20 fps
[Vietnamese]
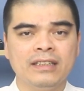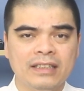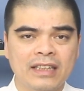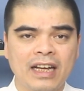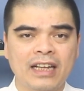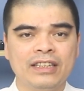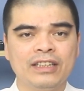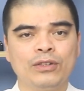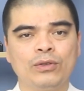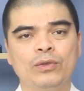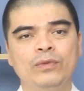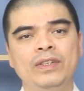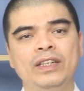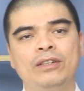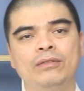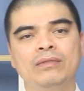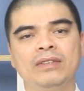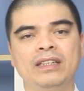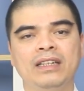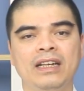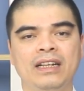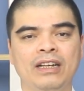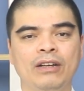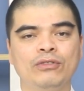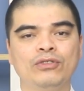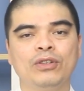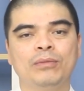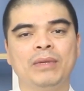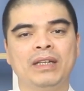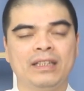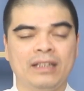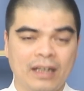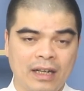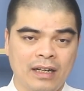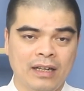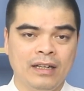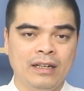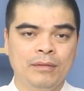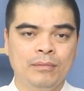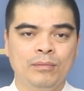chân nhang thì quý vị cũng tiến hành lau dọn bàn
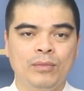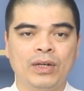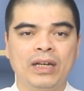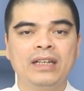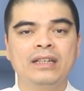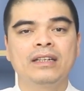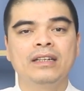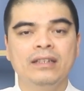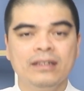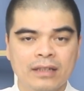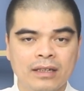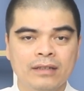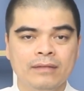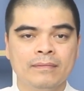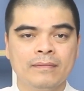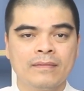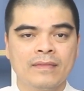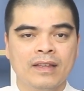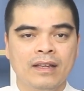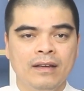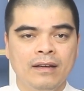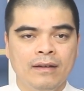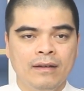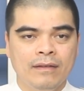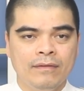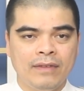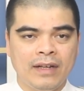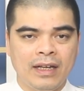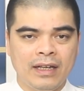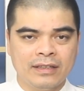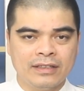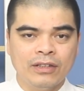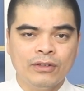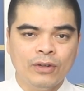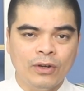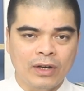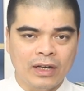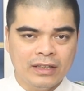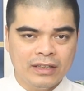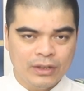thờ một cách kỹ lưỡng, và sau
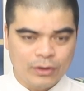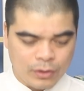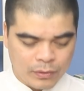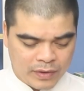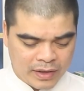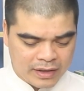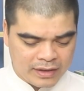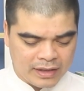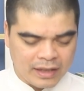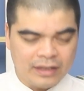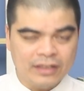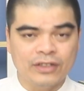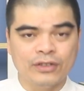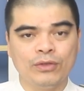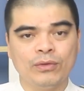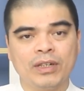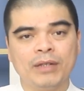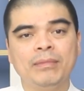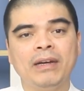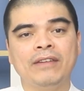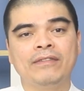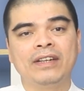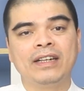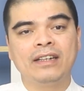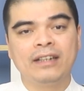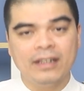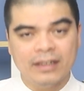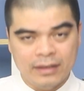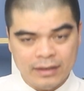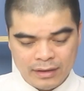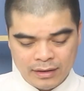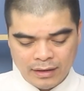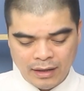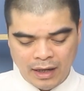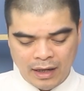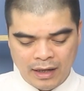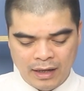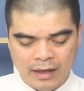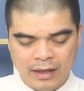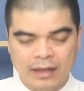đó thì quý vị sẽ sử dụng cái bài văn khấn
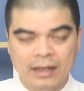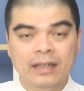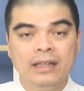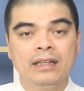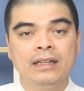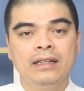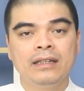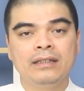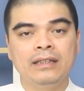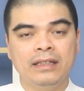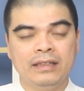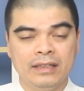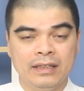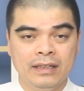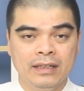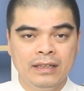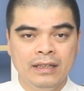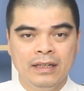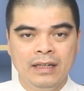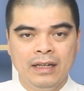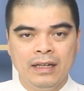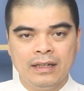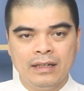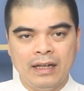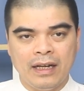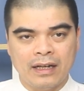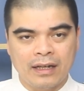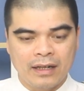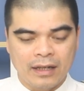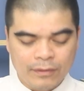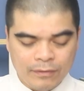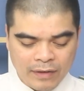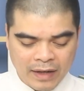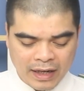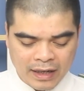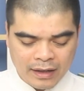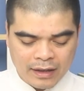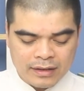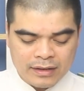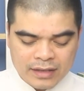để khấn
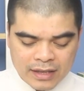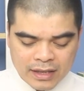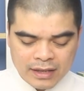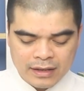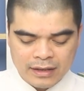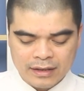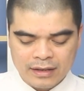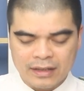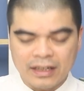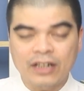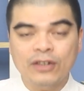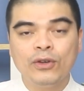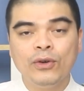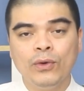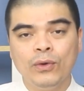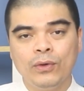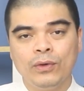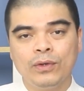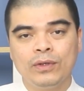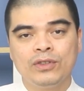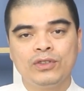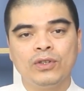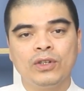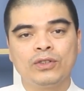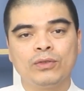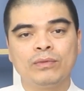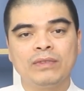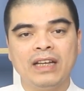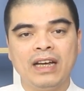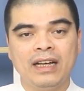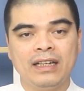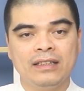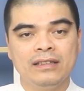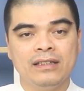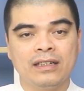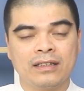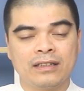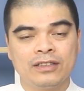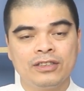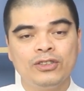vái, khấn xin các cụ cho chúng ta
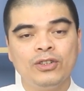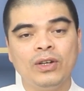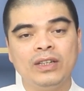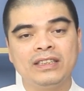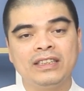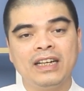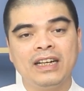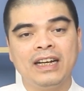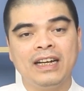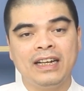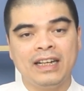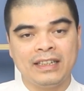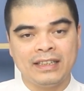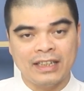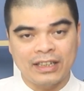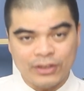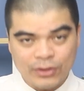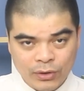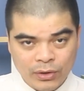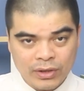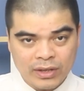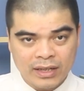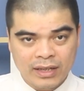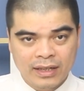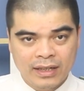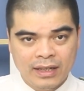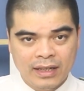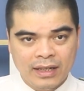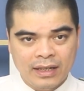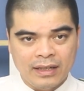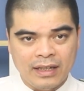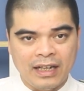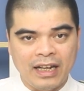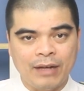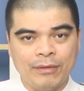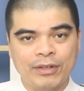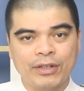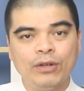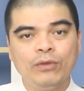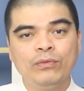được chọn ra ngày lành tháng tốt để
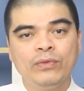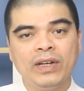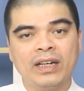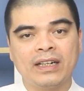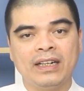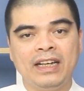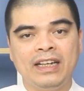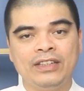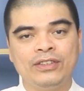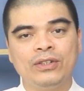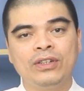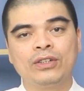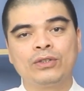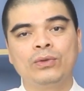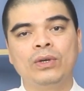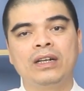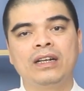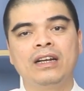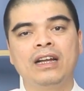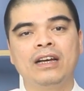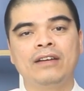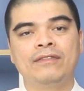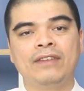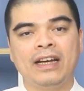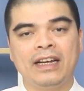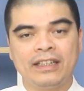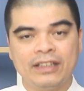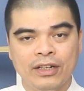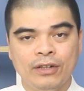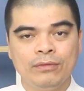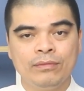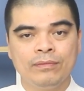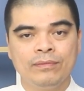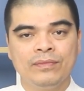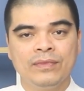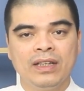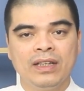làm cái công việc này cho được thuận lợi và hanh thông.